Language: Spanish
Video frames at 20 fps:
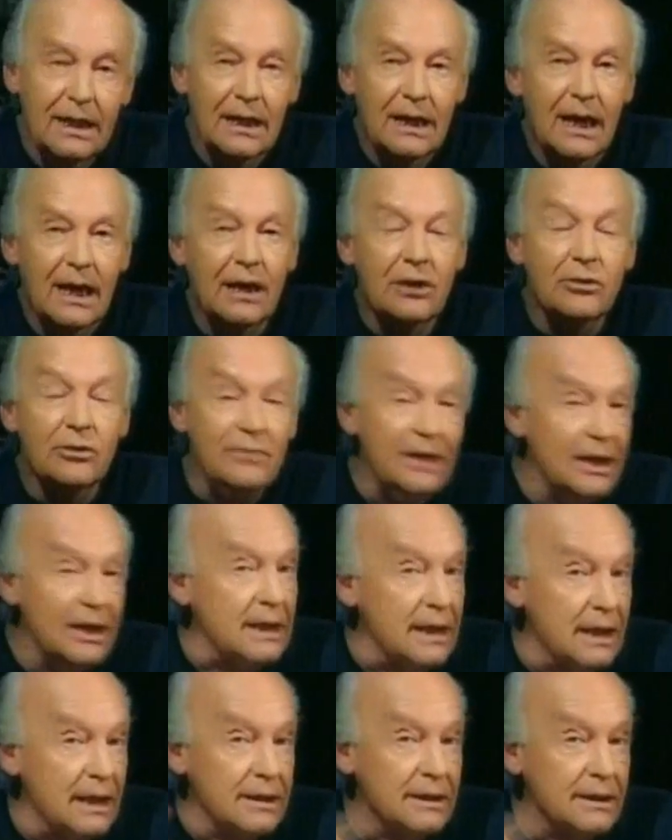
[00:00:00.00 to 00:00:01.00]
Al
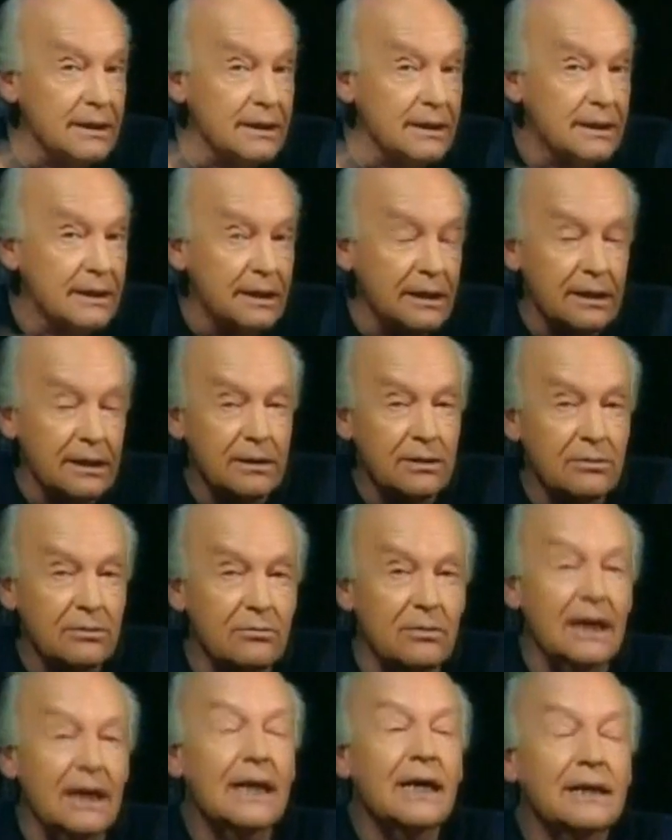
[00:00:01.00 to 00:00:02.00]
domingo siguiente,
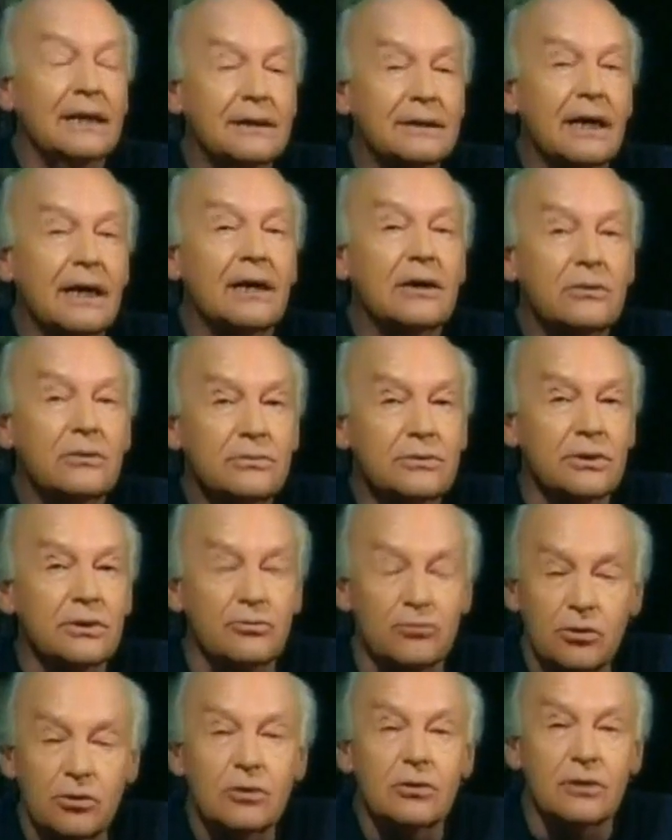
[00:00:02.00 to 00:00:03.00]
Milay trajo un
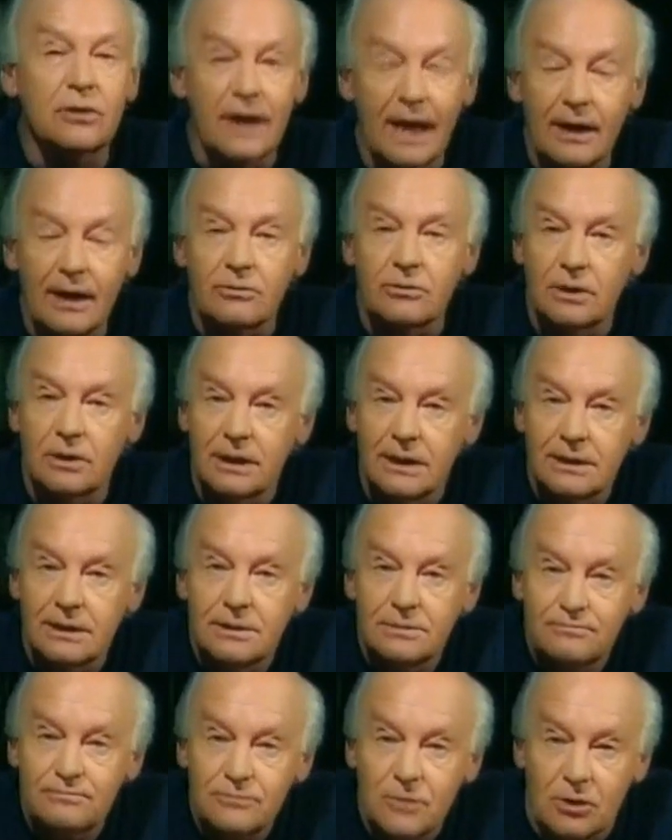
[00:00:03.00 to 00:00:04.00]
dibujo de
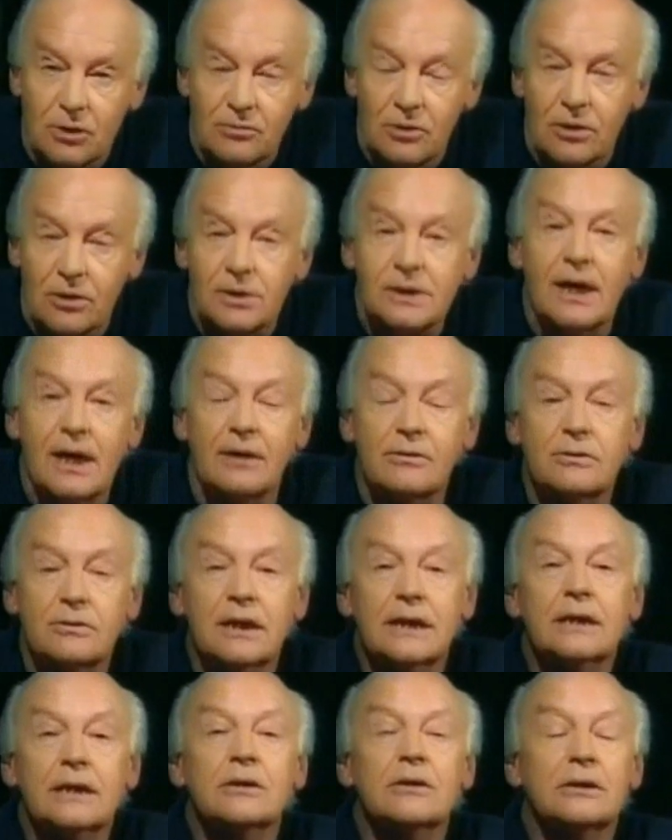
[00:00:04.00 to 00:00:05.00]
árboles. Como los
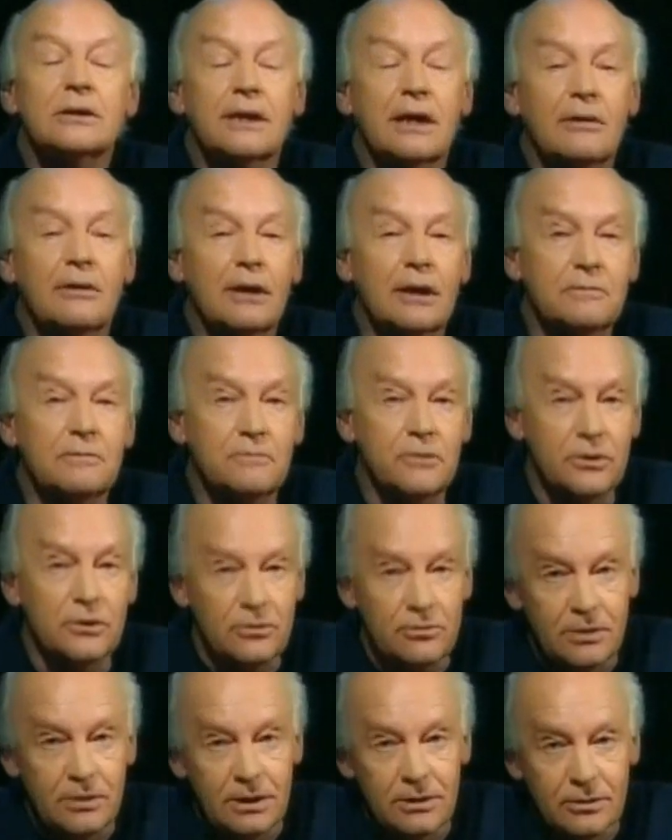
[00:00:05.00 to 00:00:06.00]
árboles no estaban
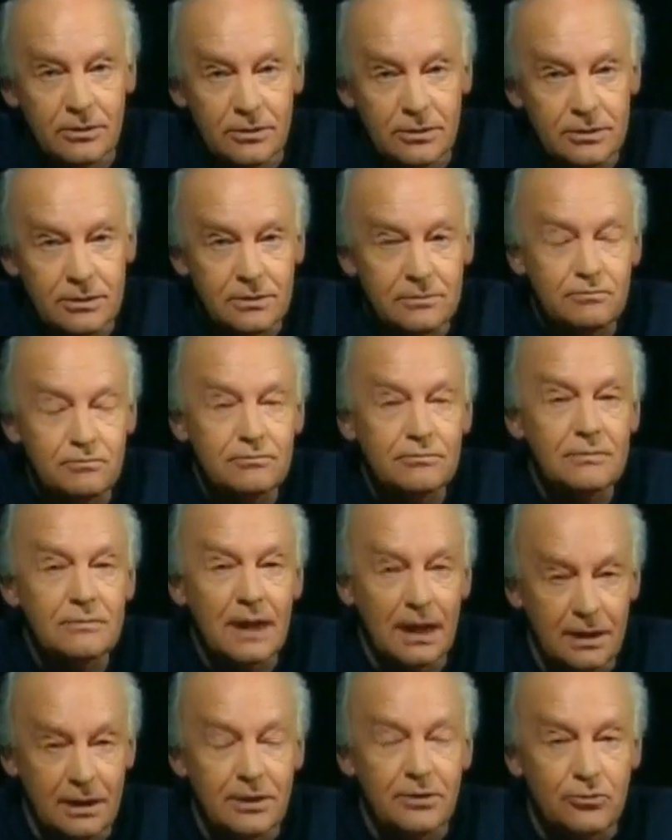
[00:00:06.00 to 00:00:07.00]
prohibidos,
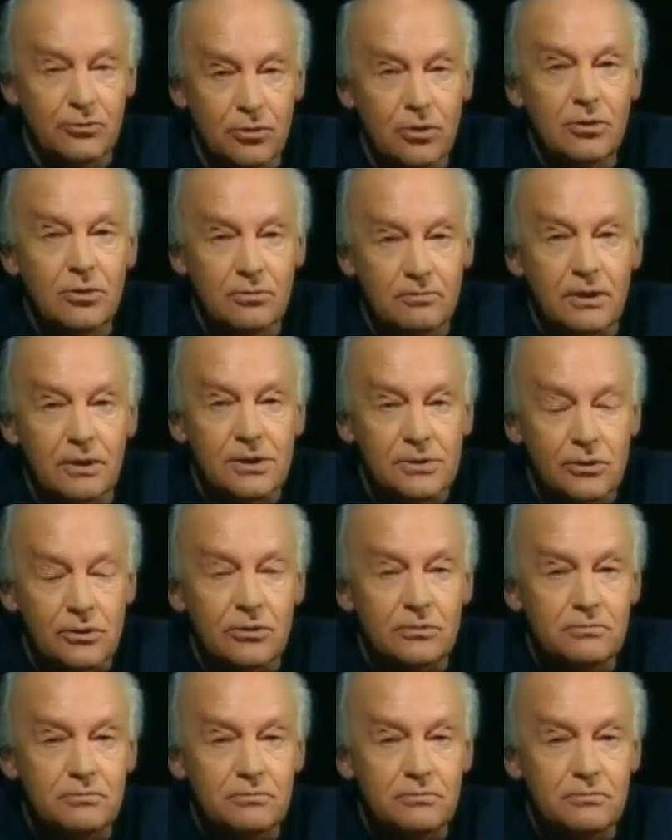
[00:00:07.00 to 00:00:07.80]
el dibujo pasó.